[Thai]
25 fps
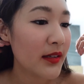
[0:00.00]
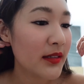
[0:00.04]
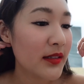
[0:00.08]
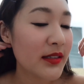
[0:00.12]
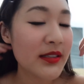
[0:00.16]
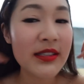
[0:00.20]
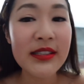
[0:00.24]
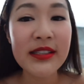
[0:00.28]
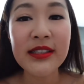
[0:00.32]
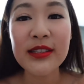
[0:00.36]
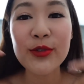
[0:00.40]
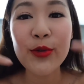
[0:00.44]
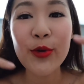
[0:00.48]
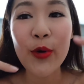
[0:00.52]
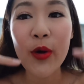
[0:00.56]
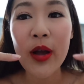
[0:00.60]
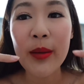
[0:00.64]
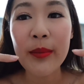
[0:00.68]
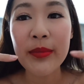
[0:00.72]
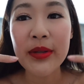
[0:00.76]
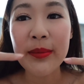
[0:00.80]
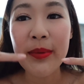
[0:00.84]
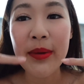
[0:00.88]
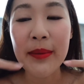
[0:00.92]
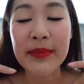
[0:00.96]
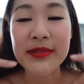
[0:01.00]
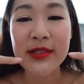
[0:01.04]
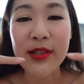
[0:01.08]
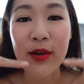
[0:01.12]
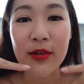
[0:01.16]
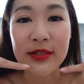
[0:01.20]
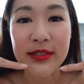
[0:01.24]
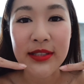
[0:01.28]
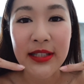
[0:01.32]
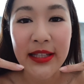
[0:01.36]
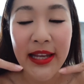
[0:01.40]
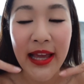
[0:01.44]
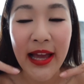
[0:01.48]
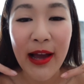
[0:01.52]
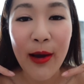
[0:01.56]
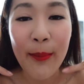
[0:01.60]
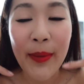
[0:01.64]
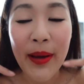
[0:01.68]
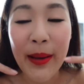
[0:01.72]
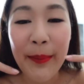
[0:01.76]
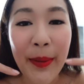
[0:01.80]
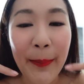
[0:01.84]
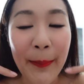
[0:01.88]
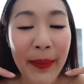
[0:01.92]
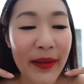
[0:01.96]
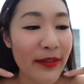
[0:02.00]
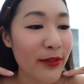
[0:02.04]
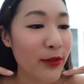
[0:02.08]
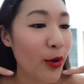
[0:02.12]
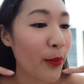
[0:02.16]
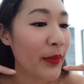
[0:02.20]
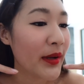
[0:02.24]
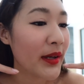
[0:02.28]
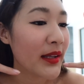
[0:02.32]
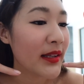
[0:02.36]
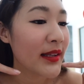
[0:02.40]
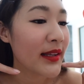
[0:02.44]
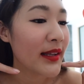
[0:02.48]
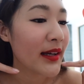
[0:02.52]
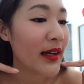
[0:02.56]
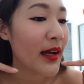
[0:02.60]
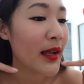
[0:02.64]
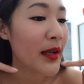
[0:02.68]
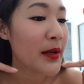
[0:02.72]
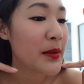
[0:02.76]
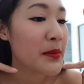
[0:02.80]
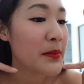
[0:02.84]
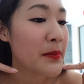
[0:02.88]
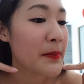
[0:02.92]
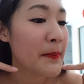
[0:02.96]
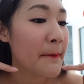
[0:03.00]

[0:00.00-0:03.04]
คือด้วยความที่แบบสองสีเนี่ยเอามาแบบผสมกันเลยแล้วกัน